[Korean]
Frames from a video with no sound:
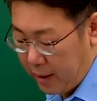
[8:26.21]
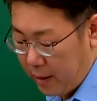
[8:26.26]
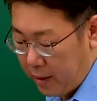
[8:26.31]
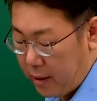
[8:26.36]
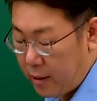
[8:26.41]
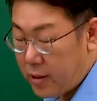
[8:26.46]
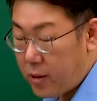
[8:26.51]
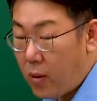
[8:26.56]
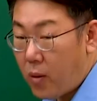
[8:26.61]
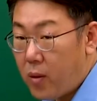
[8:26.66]

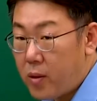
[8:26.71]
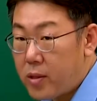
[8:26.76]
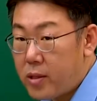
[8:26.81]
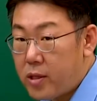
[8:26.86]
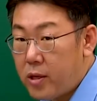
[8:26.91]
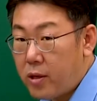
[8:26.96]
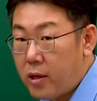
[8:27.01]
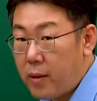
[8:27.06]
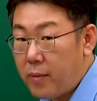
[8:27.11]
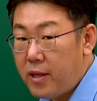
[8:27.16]
그래서
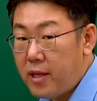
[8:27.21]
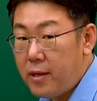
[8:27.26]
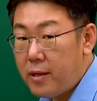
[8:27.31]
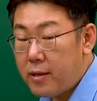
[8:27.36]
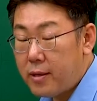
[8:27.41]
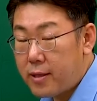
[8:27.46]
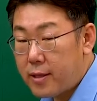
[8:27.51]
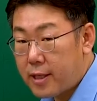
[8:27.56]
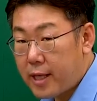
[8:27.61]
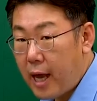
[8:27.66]
정답은
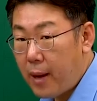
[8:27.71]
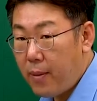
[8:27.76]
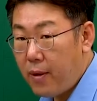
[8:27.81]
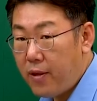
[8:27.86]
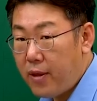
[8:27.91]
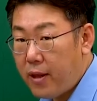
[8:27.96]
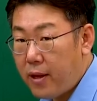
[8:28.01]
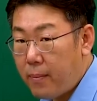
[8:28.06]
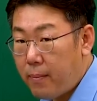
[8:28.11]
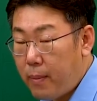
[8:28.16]

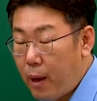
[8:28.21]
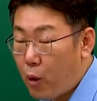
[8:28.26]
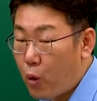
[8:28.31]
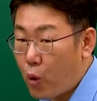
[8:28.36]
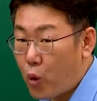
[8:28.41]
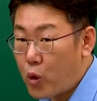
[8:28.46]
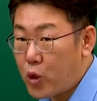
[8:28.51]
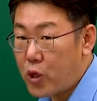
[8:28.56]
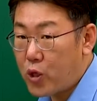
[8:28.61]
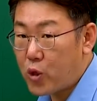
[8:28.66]
4번 바로
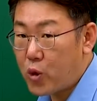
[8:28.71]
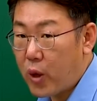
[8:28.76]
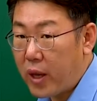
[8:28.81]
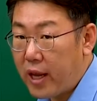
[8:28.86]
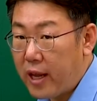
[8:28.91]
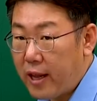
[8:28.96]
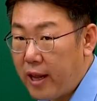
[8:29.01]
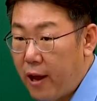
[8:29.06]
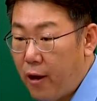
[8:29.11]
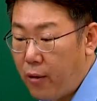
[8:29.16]
고르실 수
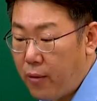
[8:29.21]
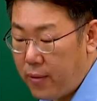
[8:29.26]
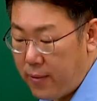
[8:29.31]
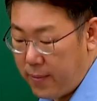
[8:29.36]
있겠네요.